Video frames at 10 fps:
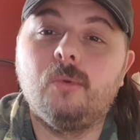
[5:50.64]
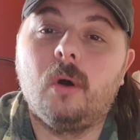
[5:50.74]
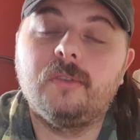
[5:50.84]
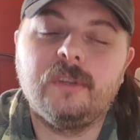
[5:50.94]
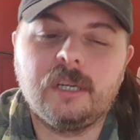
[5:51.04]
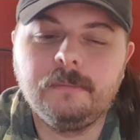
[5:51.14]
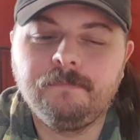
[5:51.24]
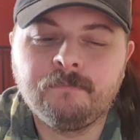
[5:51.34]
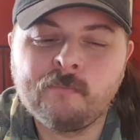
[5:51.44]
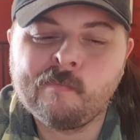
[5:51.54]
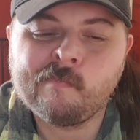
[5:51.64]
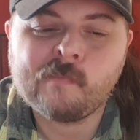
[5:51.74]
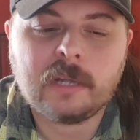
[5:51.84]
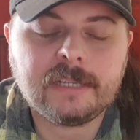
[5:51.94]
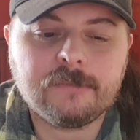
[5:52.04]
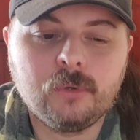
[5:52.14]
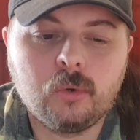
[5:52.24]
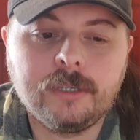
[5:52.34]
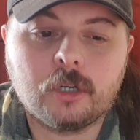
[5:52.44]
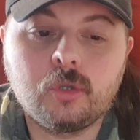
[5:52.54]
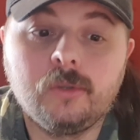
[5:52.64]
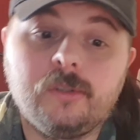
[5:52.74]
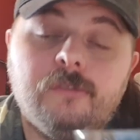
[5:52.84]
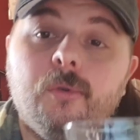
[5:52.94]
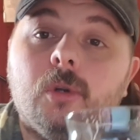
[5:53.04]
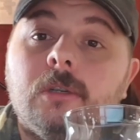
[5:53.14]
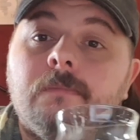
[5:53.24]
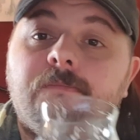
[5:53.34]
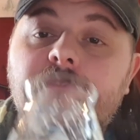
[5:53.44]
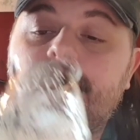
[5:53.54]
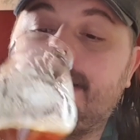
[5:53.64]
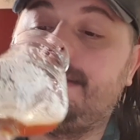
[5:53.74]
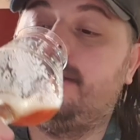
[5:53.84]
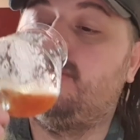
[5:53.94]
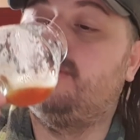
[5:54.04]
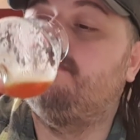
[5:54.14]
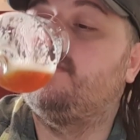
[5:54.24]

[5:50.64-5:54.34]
Nuancen drin. Das würde unterstützend wirken, finde ich richtig gut.